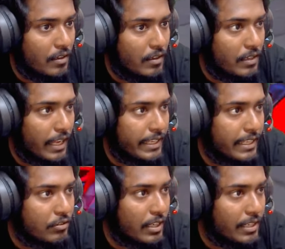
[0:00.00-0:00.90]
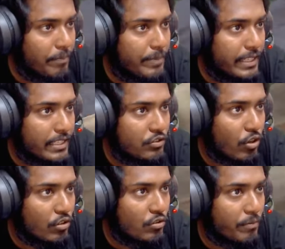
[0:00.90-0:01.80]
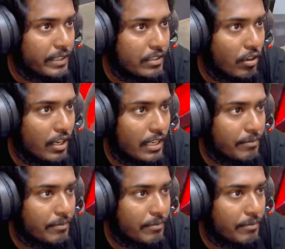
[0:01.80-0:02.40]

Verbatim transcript: না এর তো একটা বিহিত শক্ত বিহিত হওয়া লাগবে